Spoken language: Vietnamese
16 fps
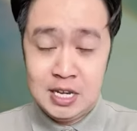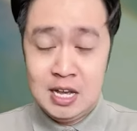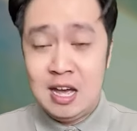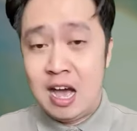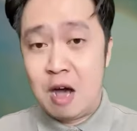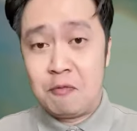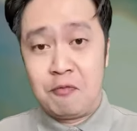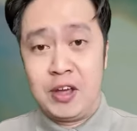
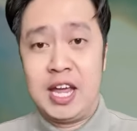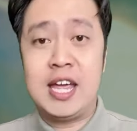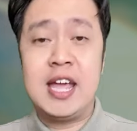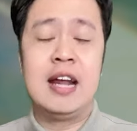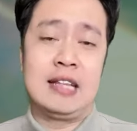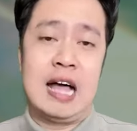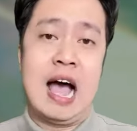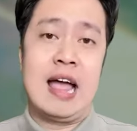Học phí hiện
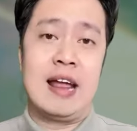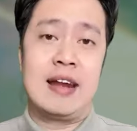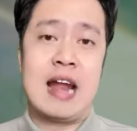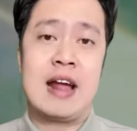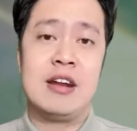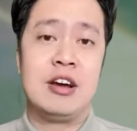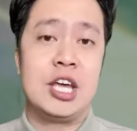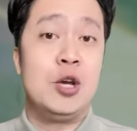tại
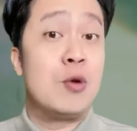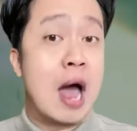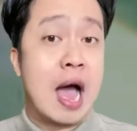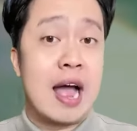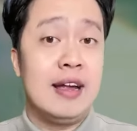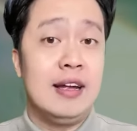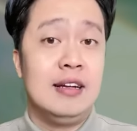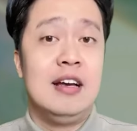đang được ưu
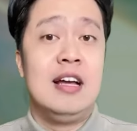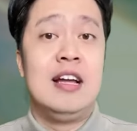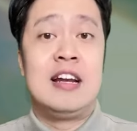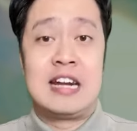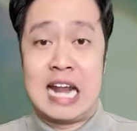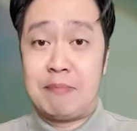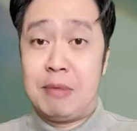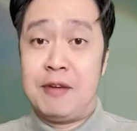đãi
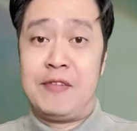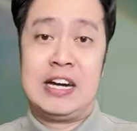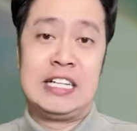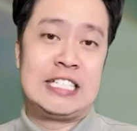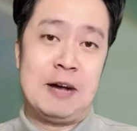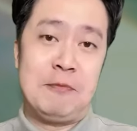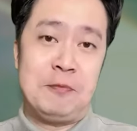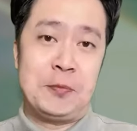
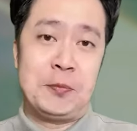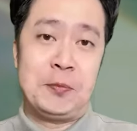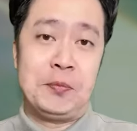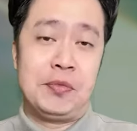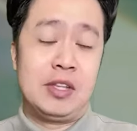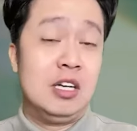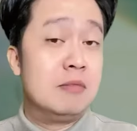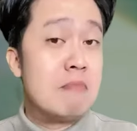50%
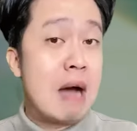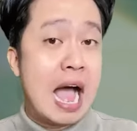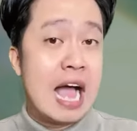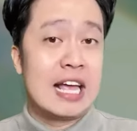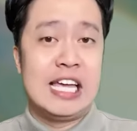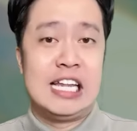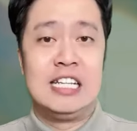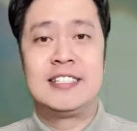từ
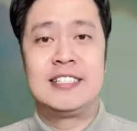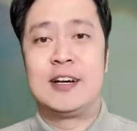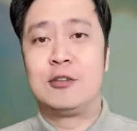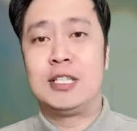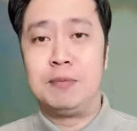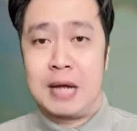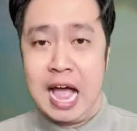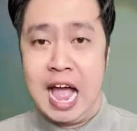
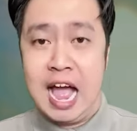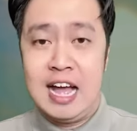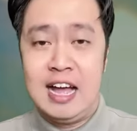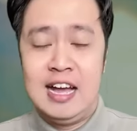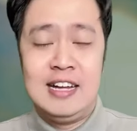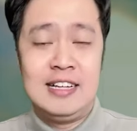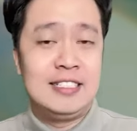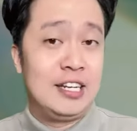3.600k
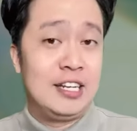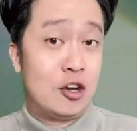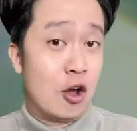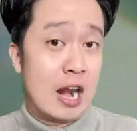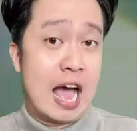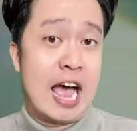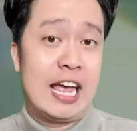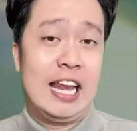chỉ còn
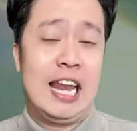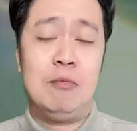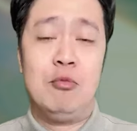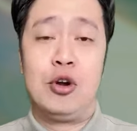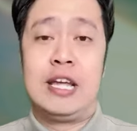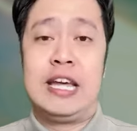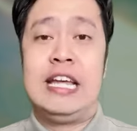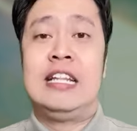lại là
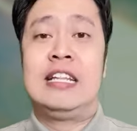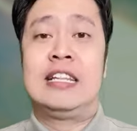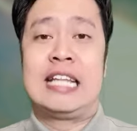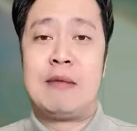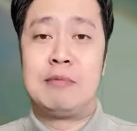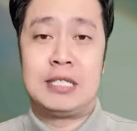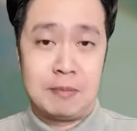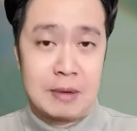
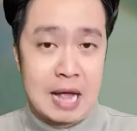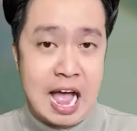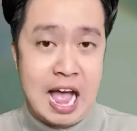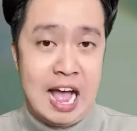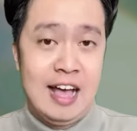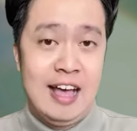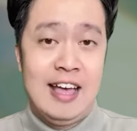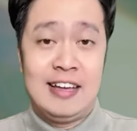1.800k
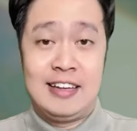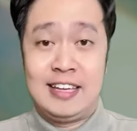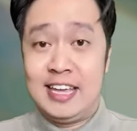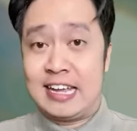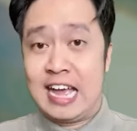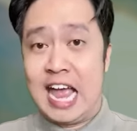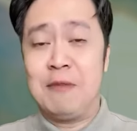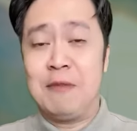khi
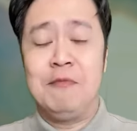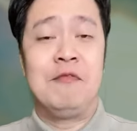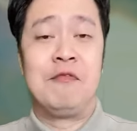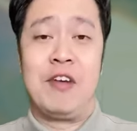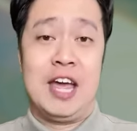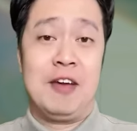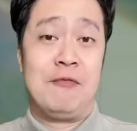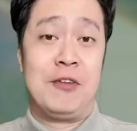các em
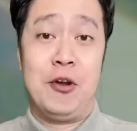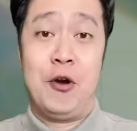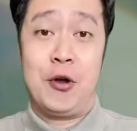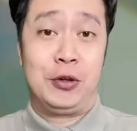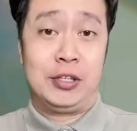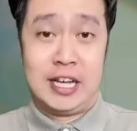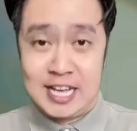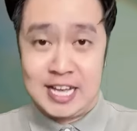về với đội
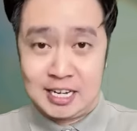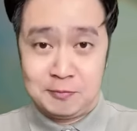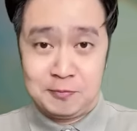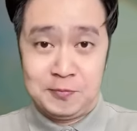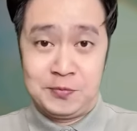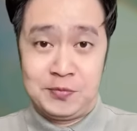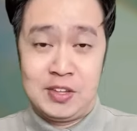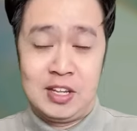của thầy Nhật.
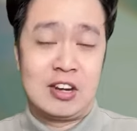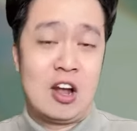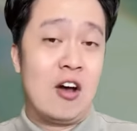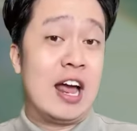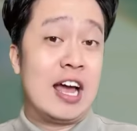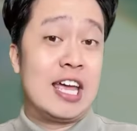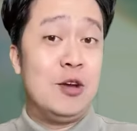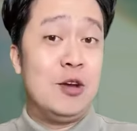Đó
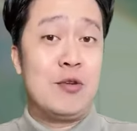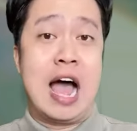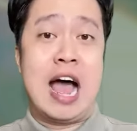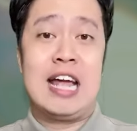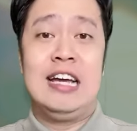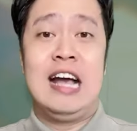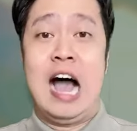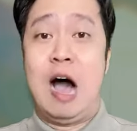là ưu
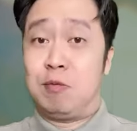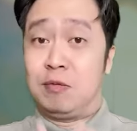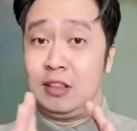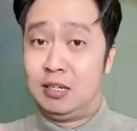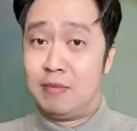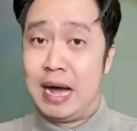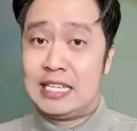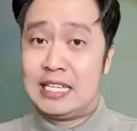đãi học
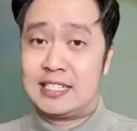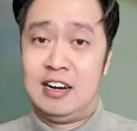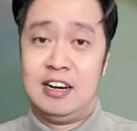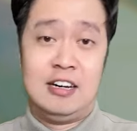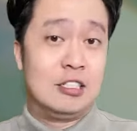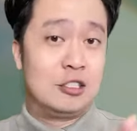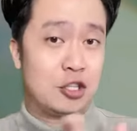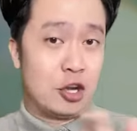từ bây giờ
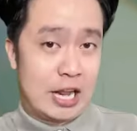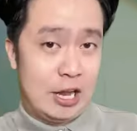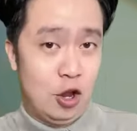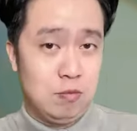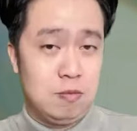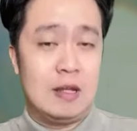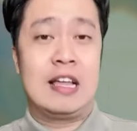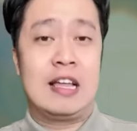cho đến lúc
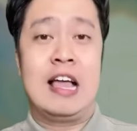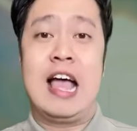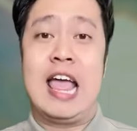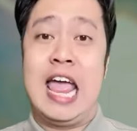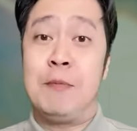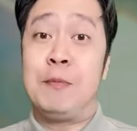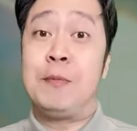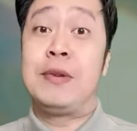các
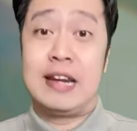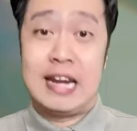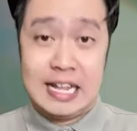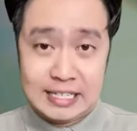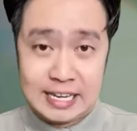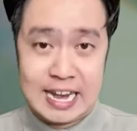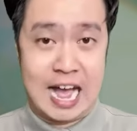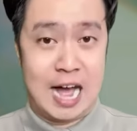em đi
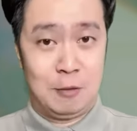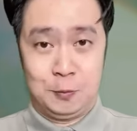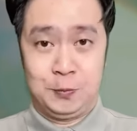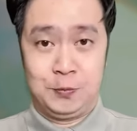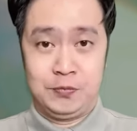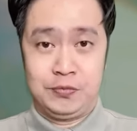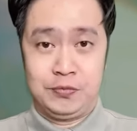thi đại học.